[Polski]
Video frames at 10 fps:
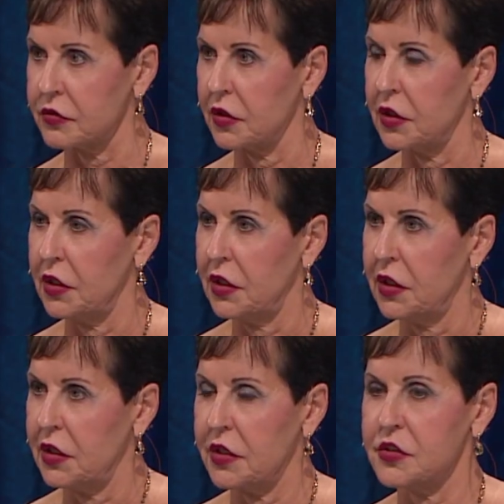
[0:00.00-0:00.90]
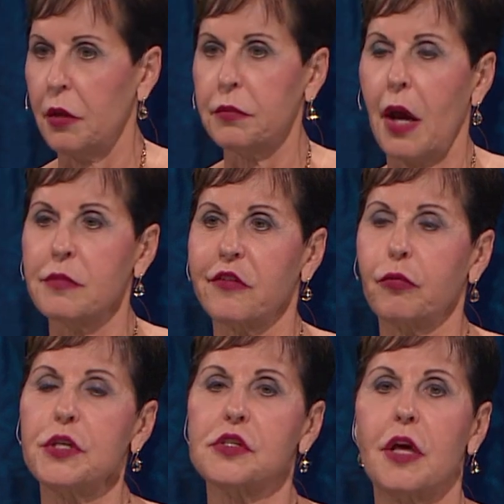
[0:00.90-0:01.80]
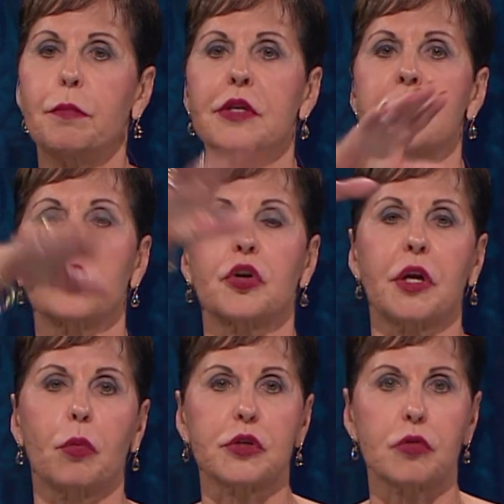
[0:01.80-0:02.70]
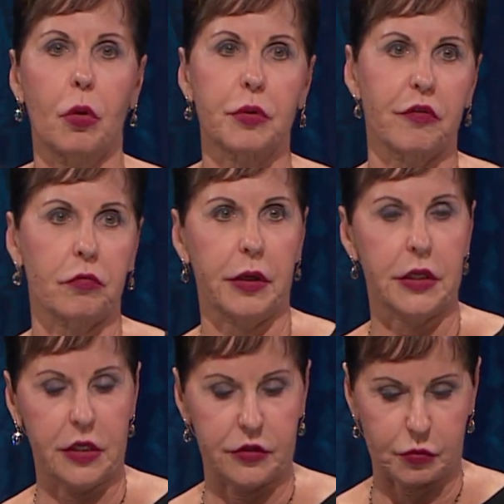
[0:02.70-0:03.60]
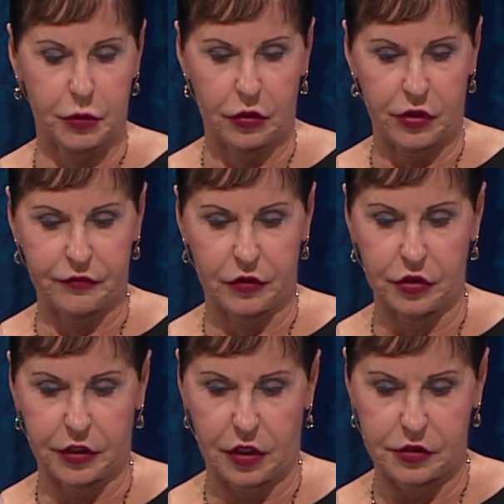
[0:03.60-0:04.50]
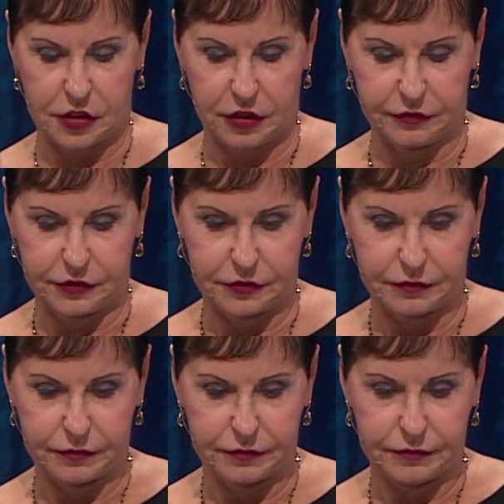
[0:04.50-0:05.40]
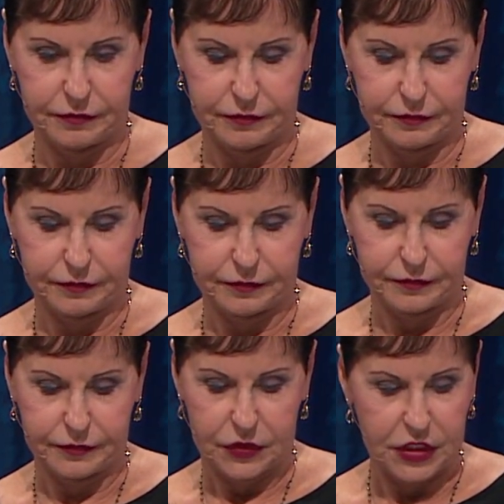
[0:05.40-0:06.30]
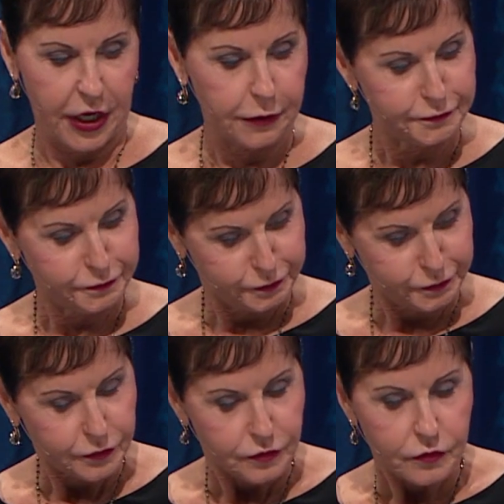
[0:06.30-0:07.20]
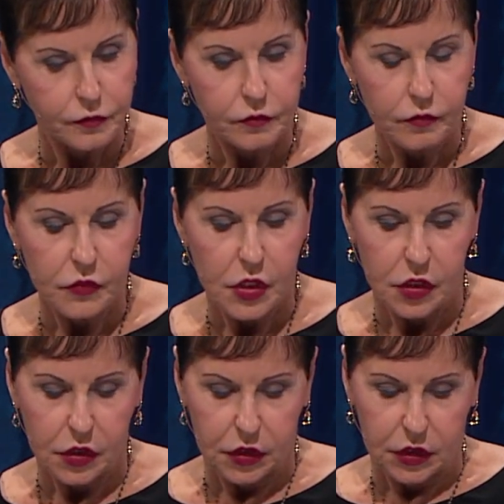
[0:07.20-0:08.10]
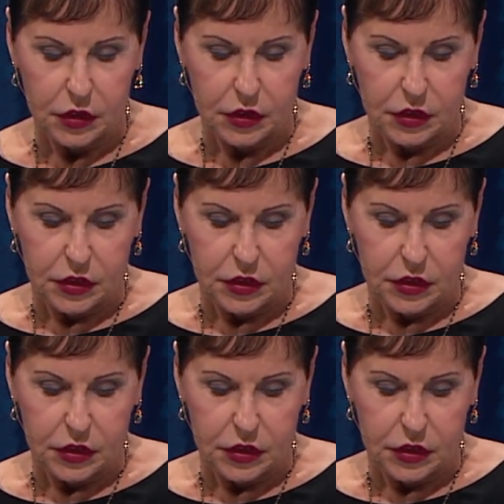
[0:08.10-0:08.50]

ale zauważał tylko wady wszystkich innych. Czasami, kiedy zajmujemy się szukaniem wad u innych, nie czujemy, że musimy szukać ich w sobie.